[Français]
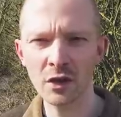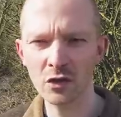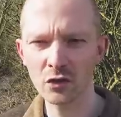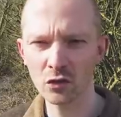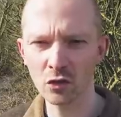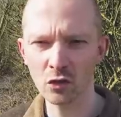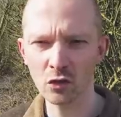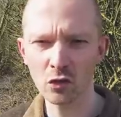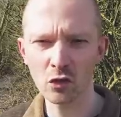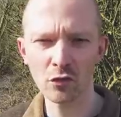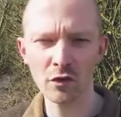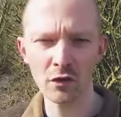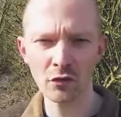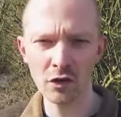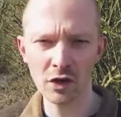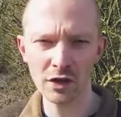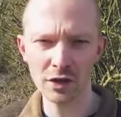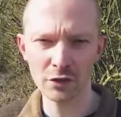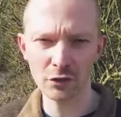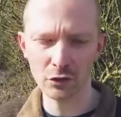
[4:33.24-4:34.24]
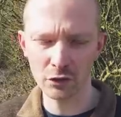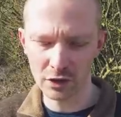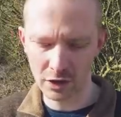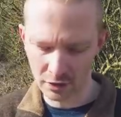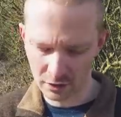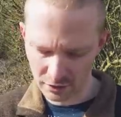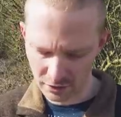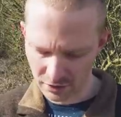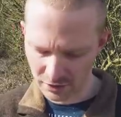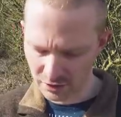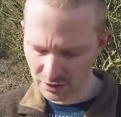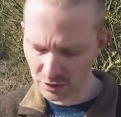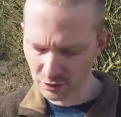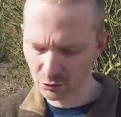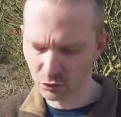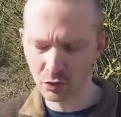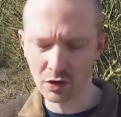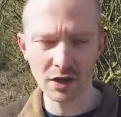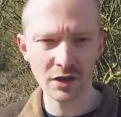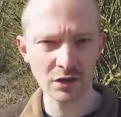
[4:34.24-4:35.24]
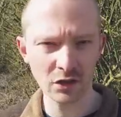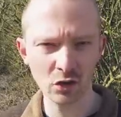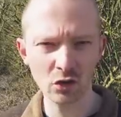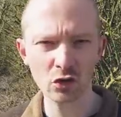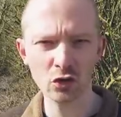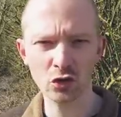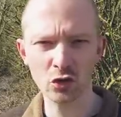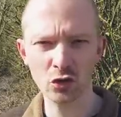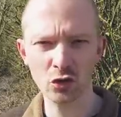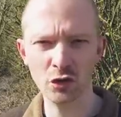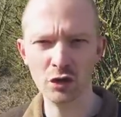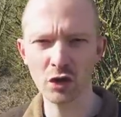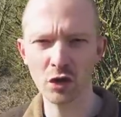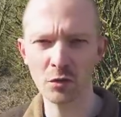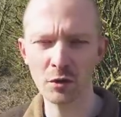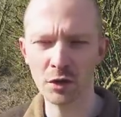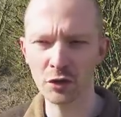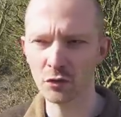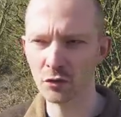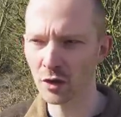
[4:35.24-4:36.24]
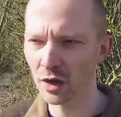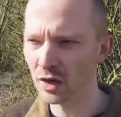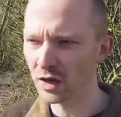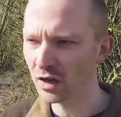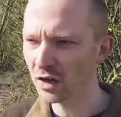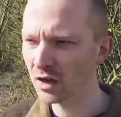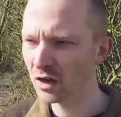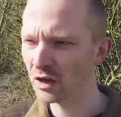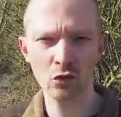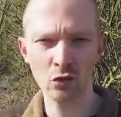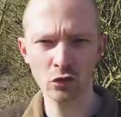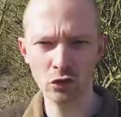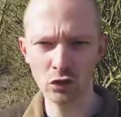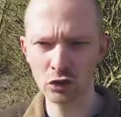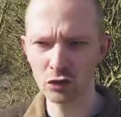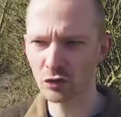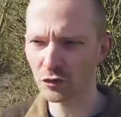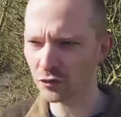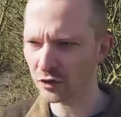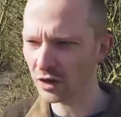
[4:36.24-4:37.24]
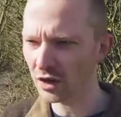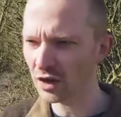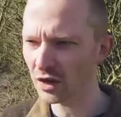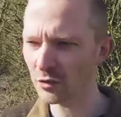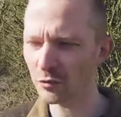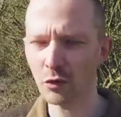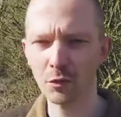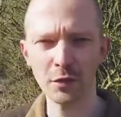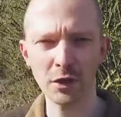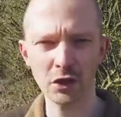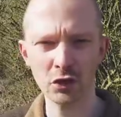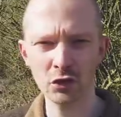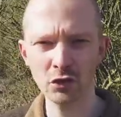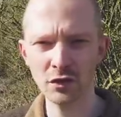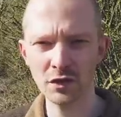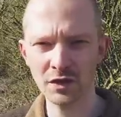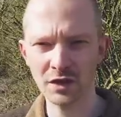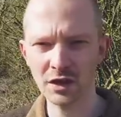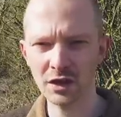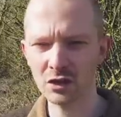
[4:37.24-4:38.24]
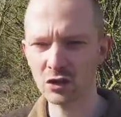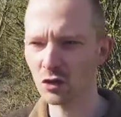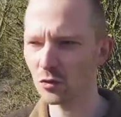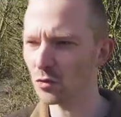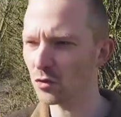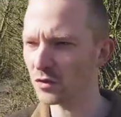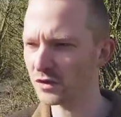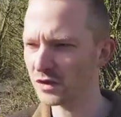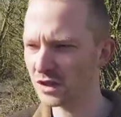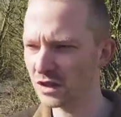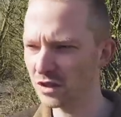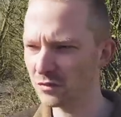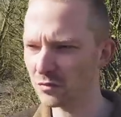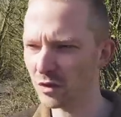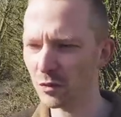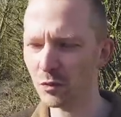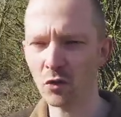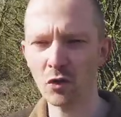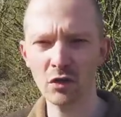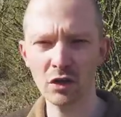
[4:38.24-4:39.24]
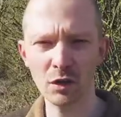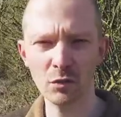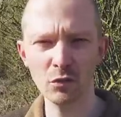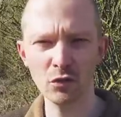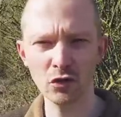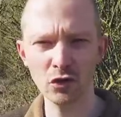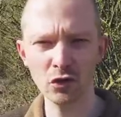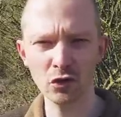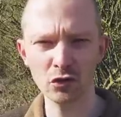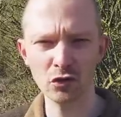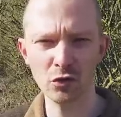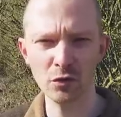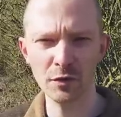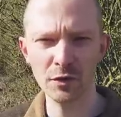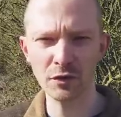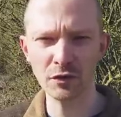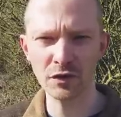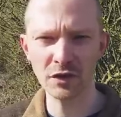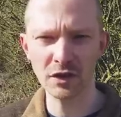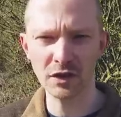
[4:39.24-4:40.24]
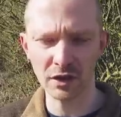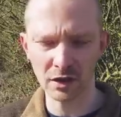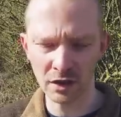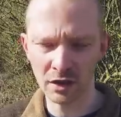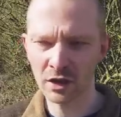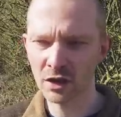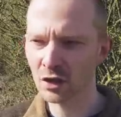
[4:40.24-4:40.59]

Donc on va voir les deux cas. Ici pour l'instant je suis en manuel. Donc ce que je vais faire, la première chose, c'est commencer par prendre la mesure de luminosité.